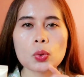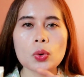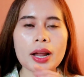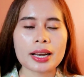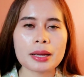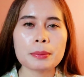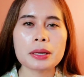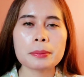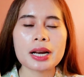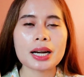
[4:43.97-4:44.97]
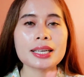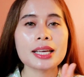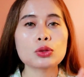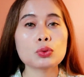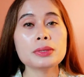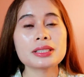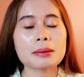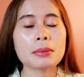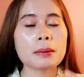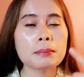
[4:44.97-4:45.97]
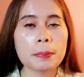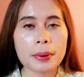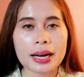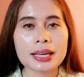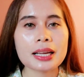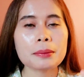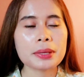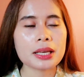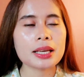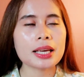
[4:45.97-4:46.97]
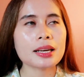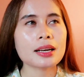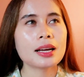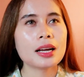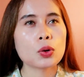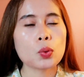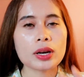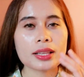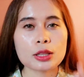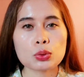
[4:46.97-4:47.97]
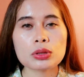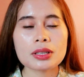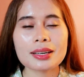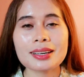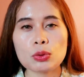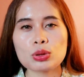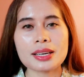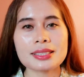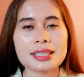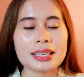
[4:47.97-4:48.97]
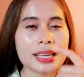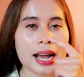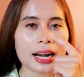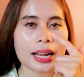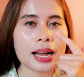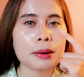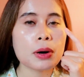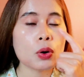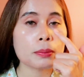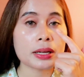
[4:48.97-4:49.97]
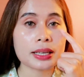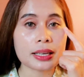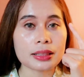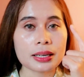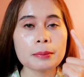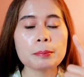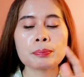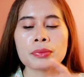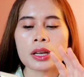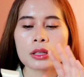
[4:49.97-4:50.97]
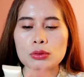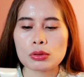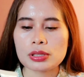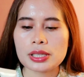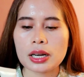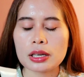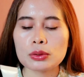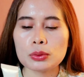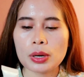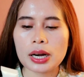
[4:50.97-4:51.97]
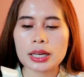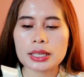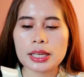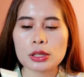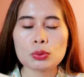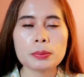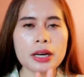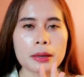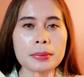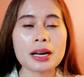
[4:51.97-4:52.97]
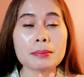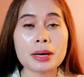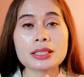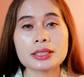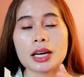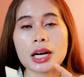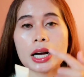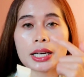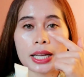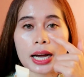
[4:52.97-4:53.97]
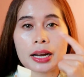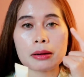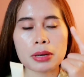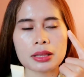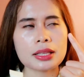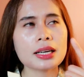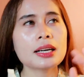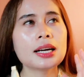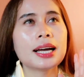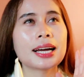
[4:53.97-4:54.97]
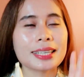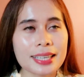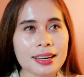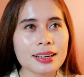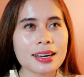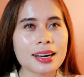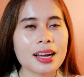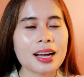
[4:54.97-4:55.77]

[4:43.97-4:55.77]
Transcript: keunggulannya benar-benar dia itu bisa melembabkan dan bikin kulit itu ternutrisi di area bawah mata kita. Terus yang kedua, dia itu benar-benar mengencangkan di area mata dan